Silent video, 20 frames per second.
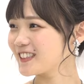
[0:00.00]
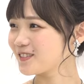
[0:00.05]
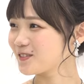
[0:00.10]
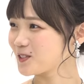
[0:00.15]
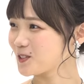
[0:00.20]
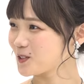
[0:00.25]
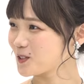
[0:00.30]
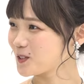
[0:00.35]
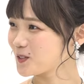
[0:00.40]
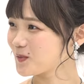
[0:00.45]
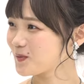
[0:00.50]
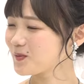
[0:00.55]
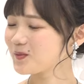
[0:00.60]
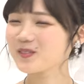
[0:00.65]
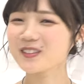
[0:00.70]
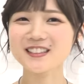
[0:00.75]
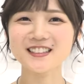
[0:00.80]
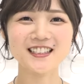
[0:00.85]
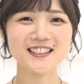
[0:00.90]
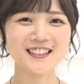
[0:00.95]
スも
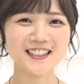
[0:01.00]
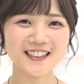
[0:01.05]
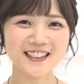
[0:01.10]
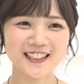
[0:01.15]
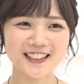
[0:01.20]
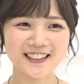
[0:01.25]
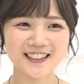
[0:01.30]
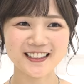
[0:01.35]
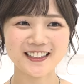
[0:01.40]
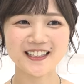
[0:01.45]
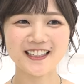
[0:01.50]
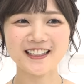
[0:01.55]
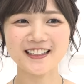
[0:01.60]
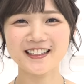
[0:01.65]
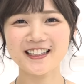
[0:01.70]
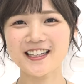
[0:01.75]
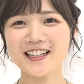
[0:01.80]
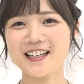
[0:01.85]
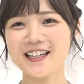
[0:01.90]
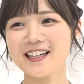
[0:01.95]
着させていただい
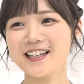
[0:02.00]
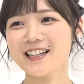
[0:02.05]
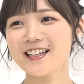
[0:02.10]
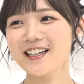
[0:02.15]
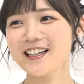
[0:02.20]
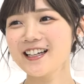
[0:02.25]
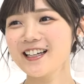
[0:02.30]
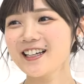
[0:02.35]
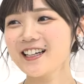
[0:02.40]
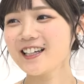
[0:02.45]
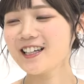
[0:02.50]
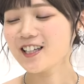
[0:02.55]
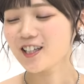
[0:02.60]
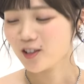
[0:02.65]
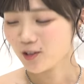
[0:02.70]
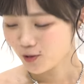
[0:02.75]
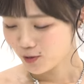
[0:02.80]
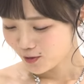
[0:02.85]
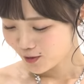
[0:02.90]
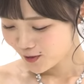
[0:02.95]
て、本
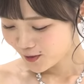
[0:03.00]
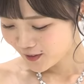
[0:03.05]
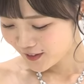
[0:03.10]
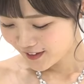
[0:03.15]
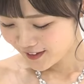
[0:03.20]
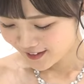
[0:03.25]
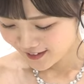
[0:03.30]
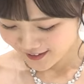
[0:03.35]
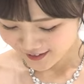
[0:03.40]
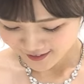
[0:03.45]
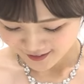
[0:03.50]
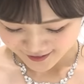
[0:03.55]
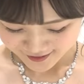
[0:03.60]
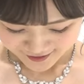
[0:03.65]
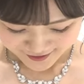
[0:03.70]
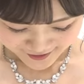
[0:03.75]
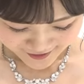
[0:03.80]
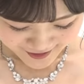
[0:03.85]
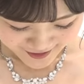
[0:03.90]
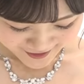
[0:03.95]
当に
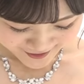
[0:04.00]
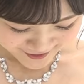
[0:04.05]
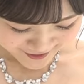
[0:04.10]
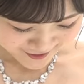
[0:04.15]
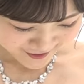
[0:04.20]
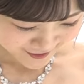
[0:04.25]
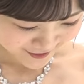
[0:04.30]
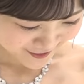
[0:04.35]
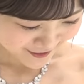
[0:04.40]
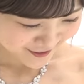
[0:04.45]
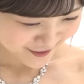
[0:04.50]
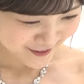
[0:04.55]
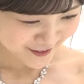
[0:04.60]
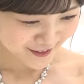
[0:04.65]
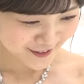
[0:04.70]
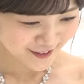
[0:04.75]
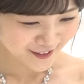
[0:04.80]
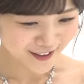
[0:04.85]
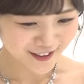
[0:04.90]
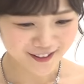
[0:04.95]
なんか
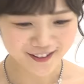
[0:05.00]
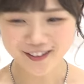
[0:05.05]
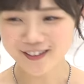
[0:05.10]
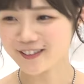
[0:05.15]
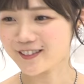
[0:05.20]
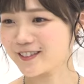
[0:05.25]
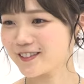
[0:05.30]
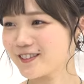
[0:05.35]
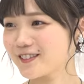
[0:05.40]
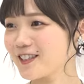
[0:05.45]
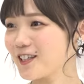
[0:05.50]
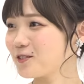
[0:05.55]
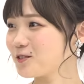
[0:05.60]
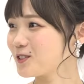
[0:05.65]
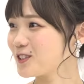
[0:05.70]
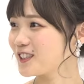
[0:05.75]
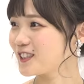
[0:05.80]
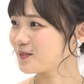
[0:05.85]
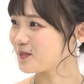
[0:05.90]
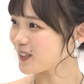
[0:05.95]
なんて
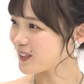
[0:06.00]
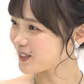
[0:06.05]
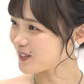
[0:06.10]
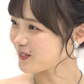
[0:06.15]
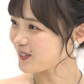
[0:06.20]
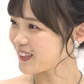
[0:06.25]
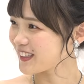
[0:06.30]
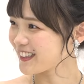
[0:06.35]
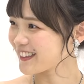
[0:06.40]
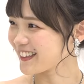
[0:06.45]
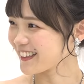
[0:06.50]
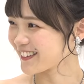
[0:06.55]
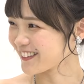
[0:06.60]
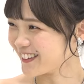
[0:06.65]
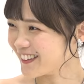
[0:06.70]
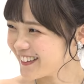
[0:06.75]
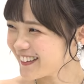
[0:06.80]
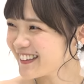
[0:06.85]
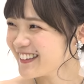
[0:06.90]
楽しい番組なんだと